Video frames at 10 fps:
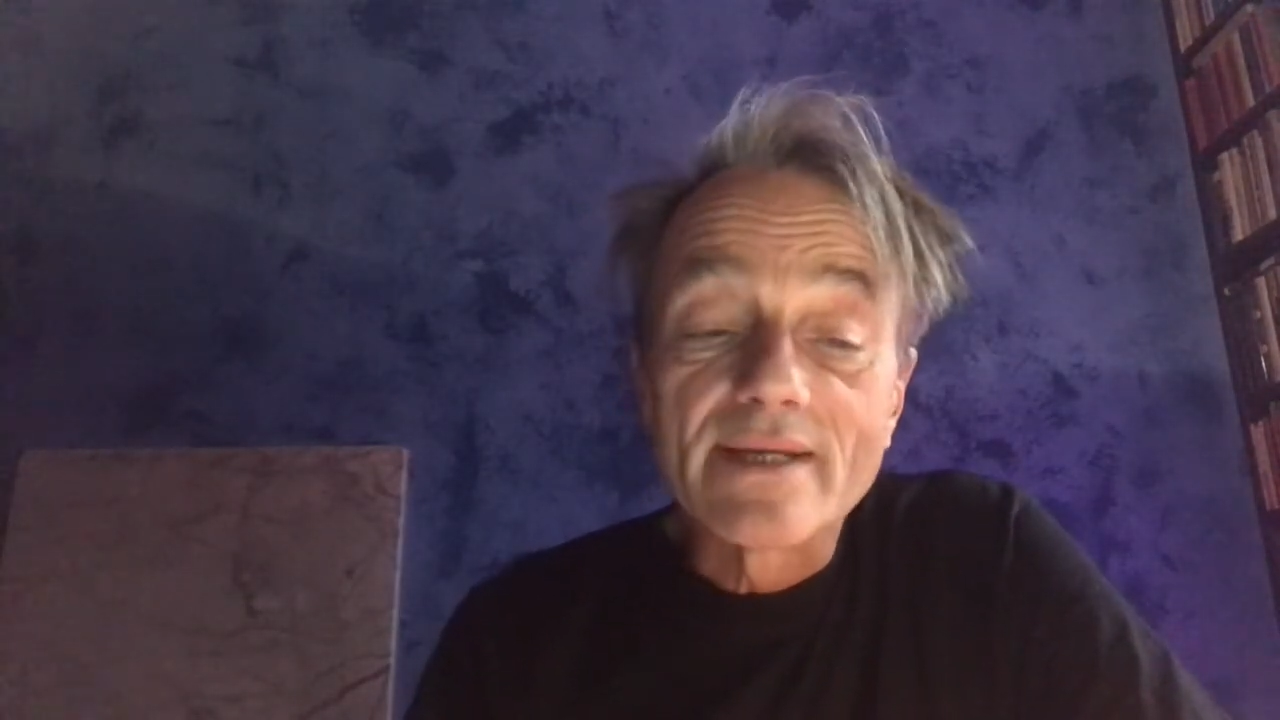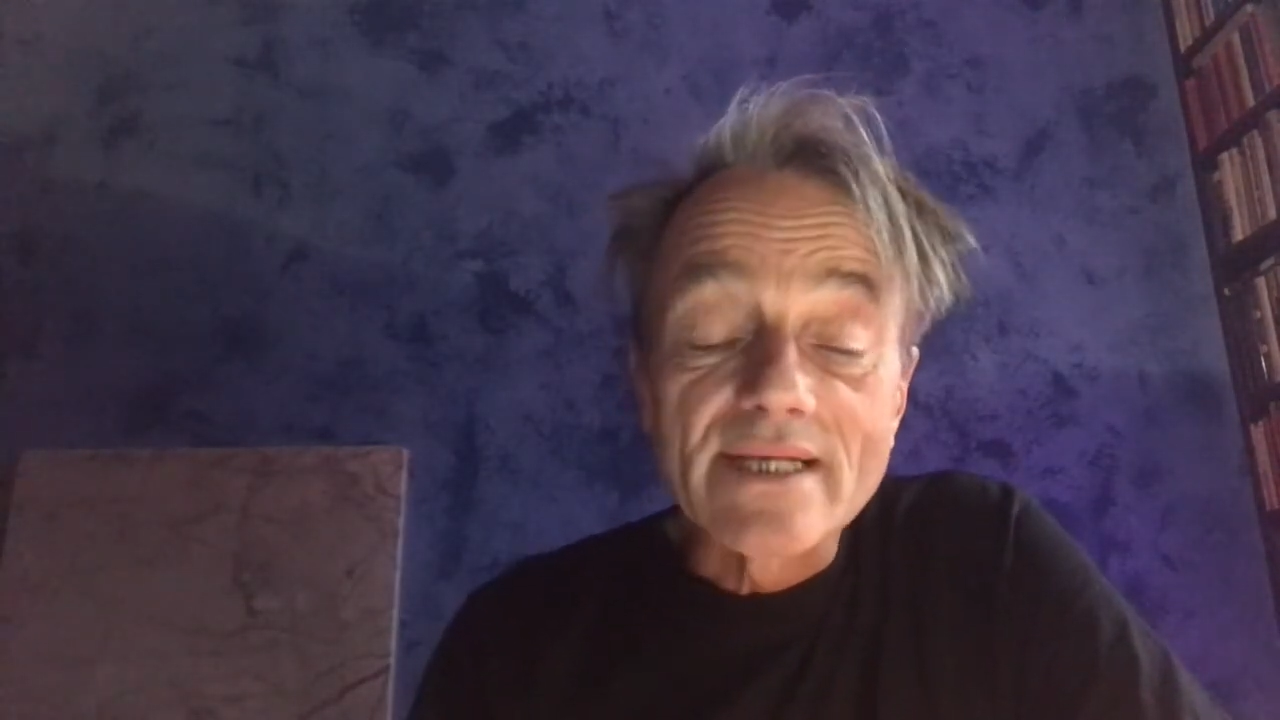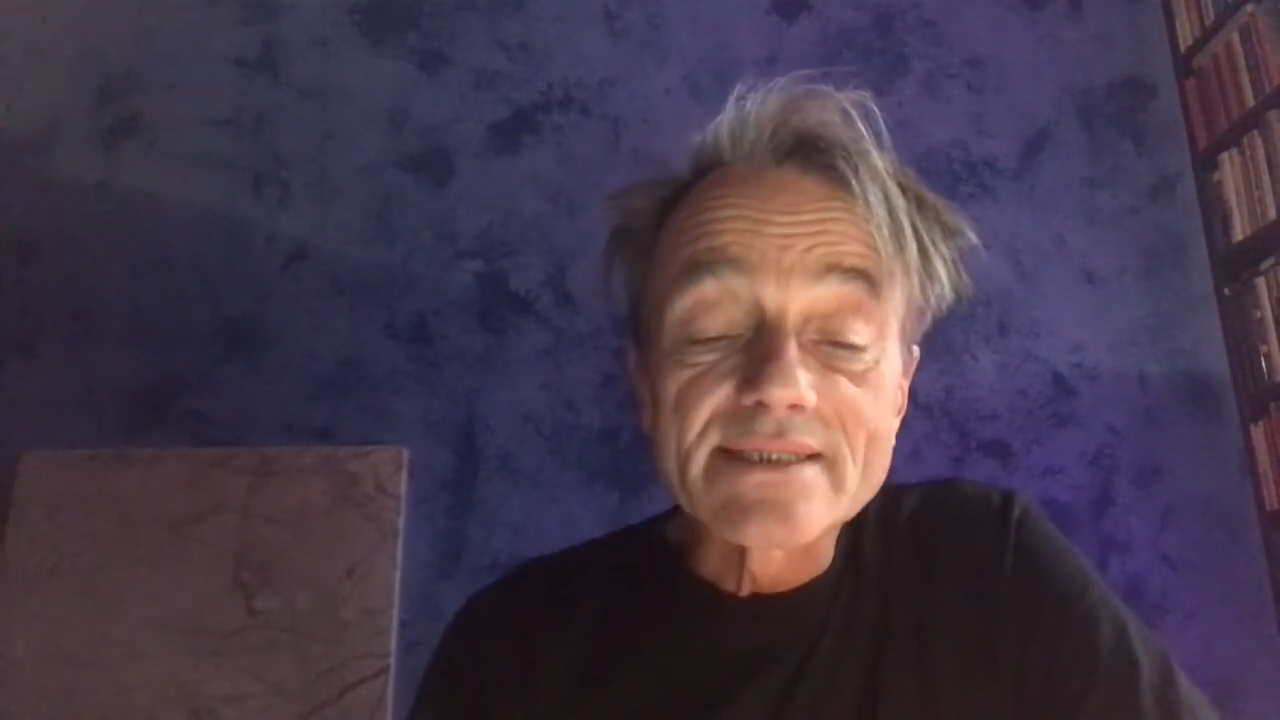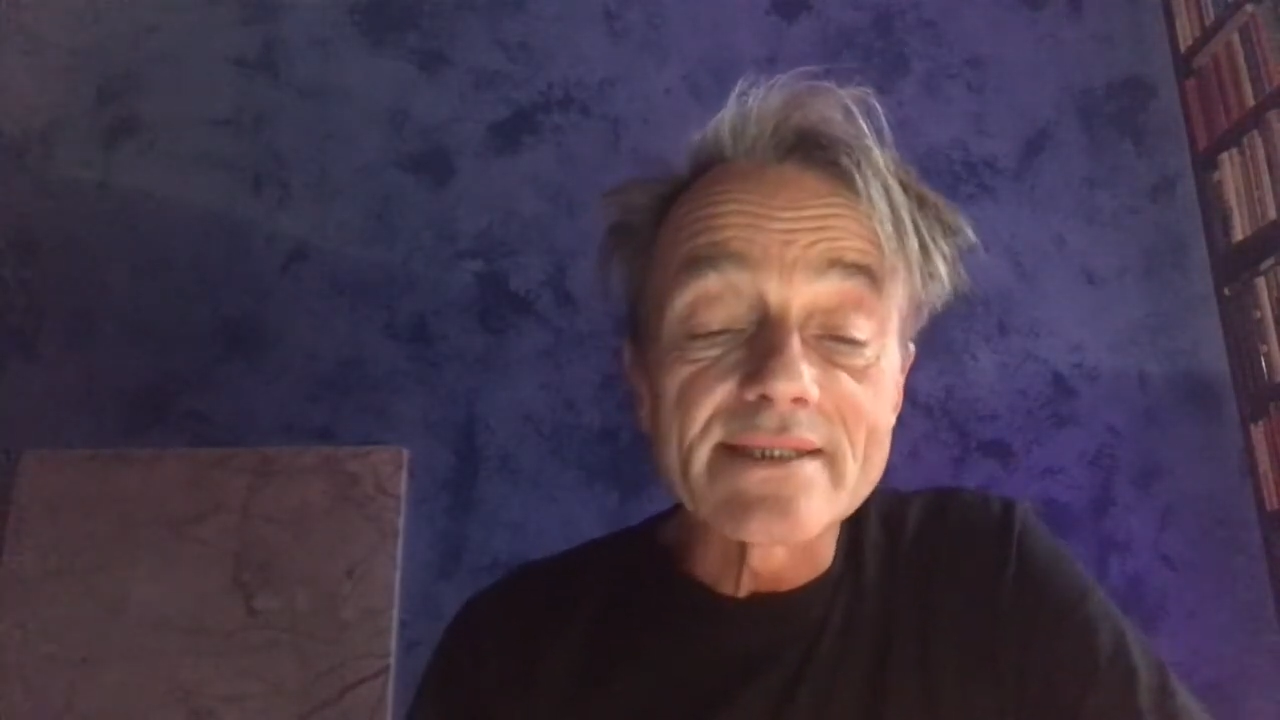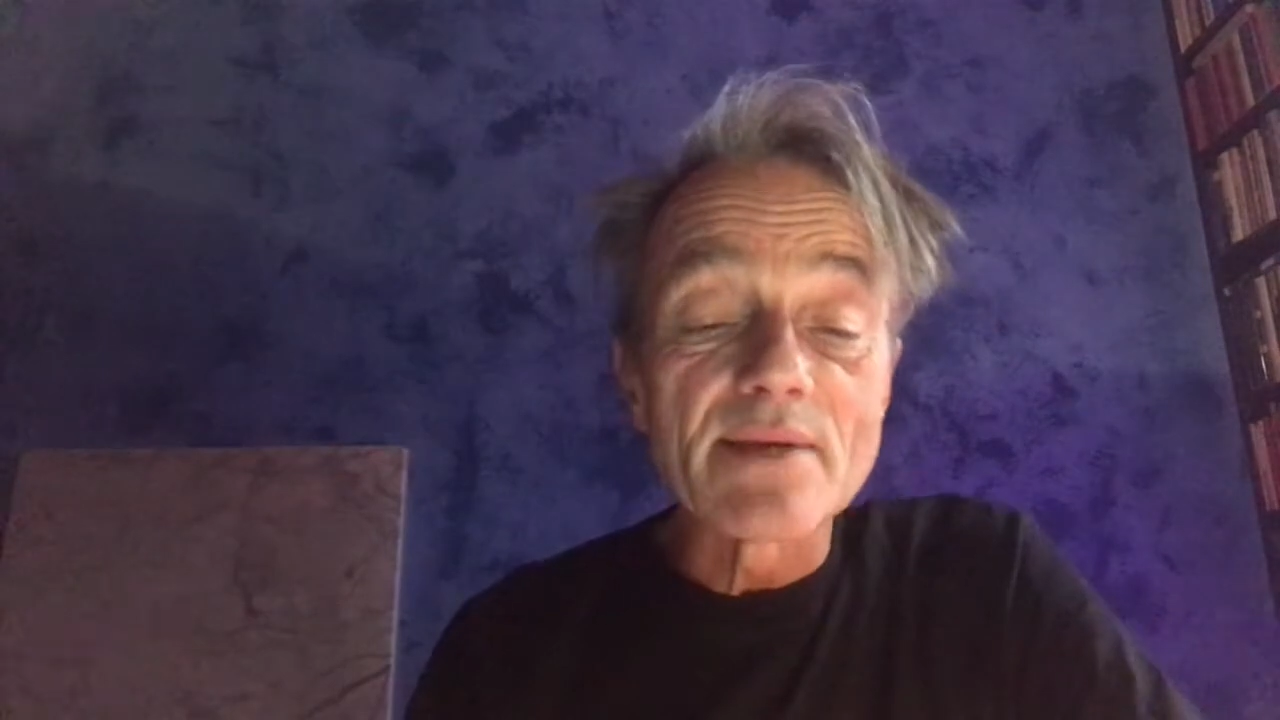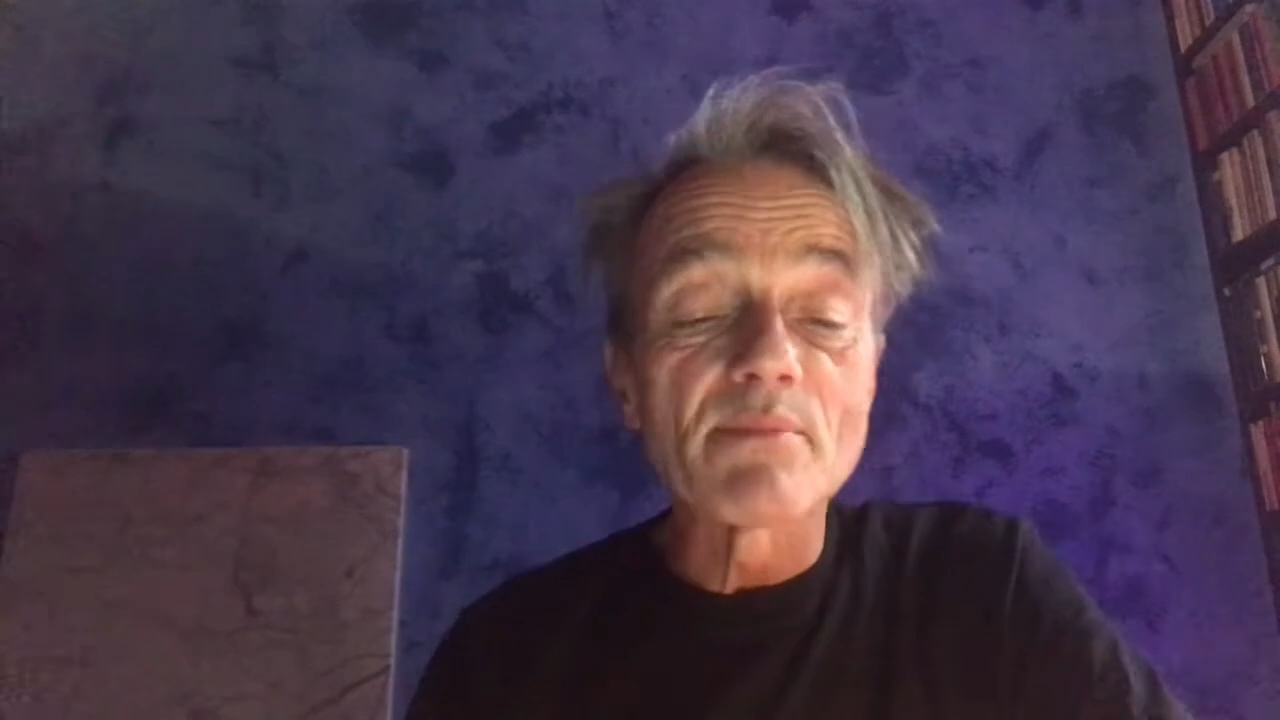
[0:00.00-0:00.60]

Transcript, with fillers: jetzt eben